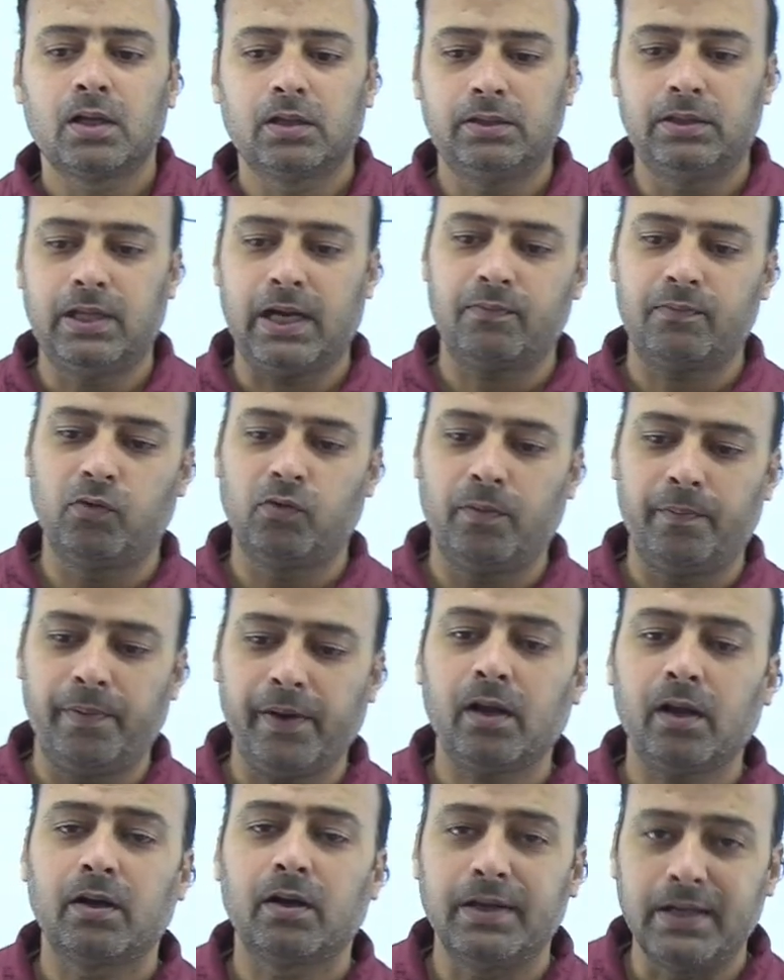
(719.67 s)
दैट वुड बी
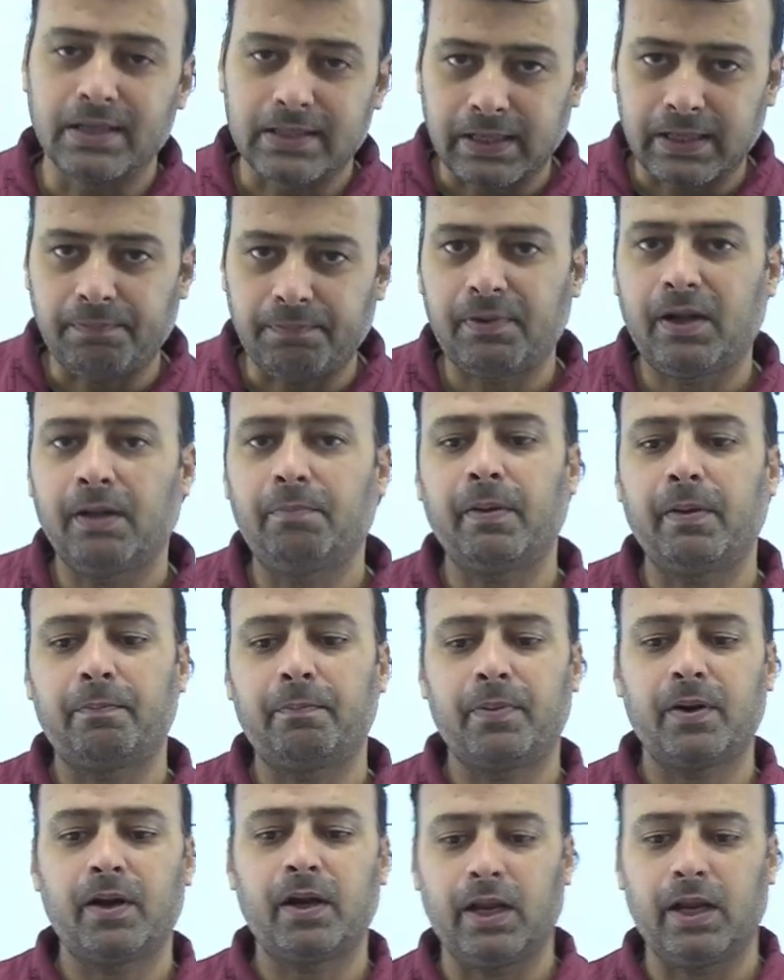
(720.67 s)
डिस्क्रिप्टिव
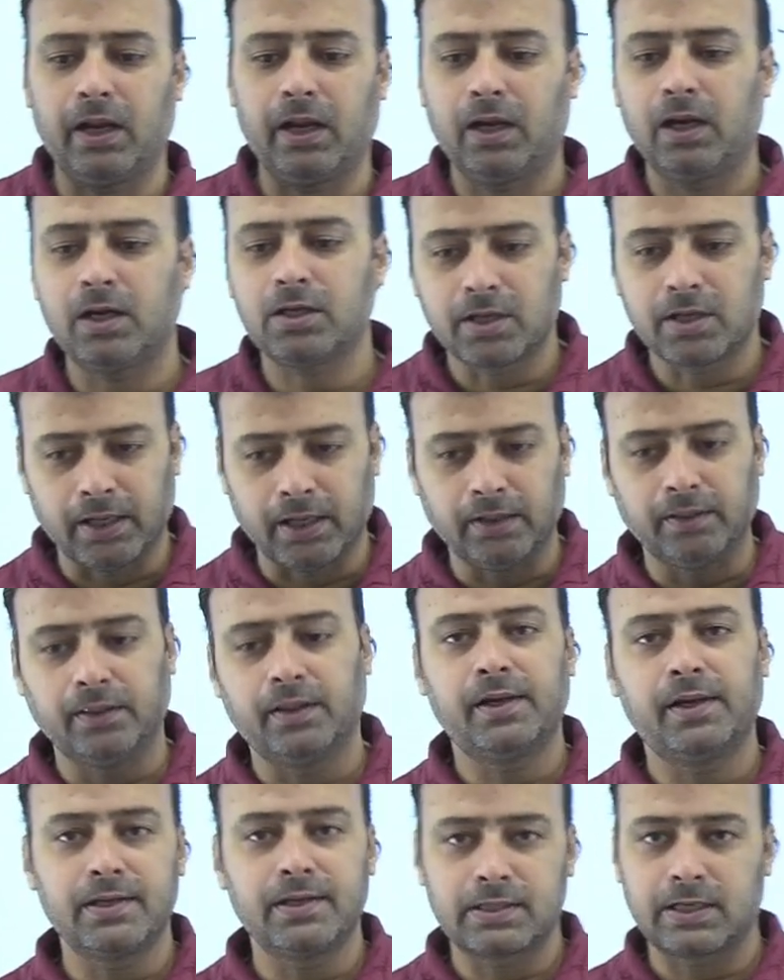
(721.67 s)
पेपर इंग्लिश हिंदी
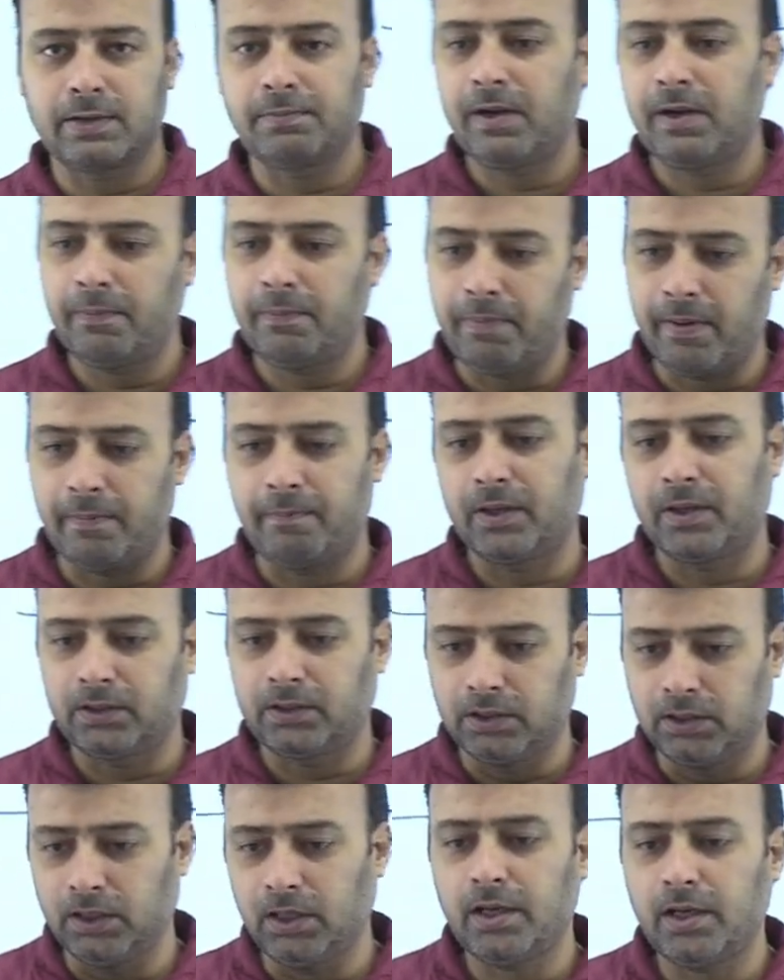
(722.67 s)
डिस्क्रिप्टिव पेपर
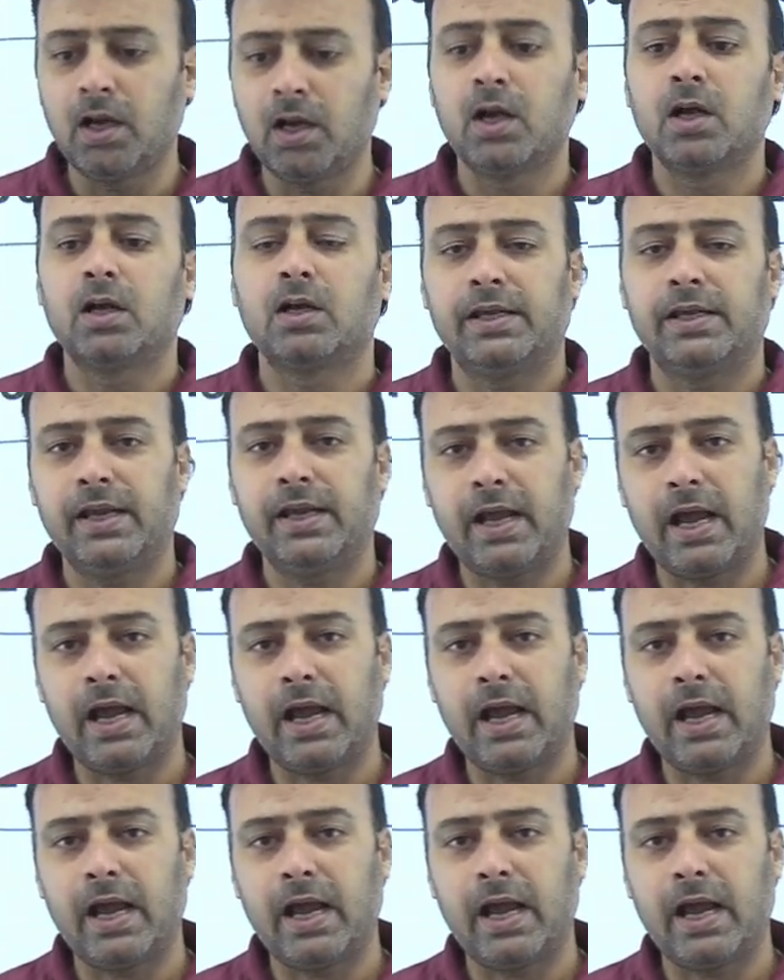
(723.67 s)
थर्ड ये है